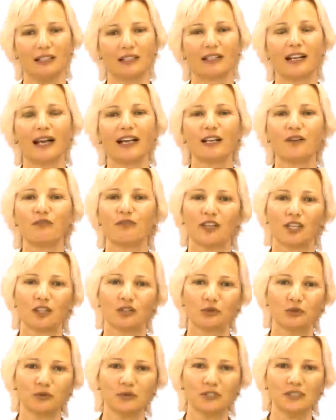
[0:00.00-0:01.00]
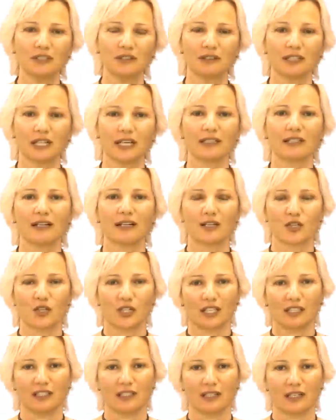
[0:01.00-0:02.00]
رح رفقكم انا
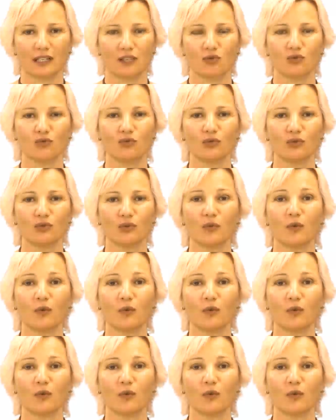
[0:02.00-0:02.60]
جانين رزوق